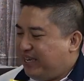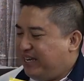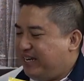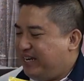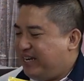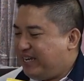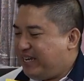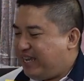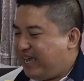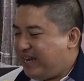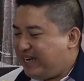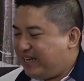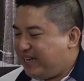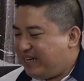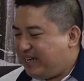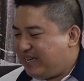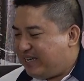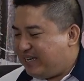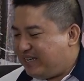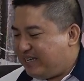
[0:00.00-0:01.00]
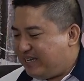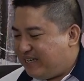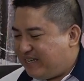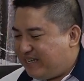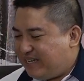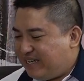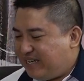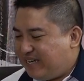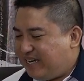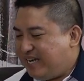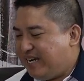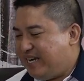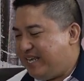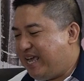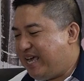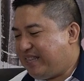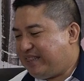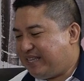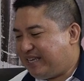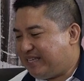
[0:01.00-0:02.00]
Ini kan eh,
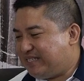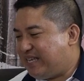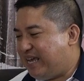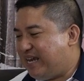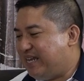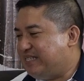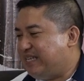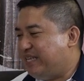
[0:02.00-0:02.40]
ngeliat salah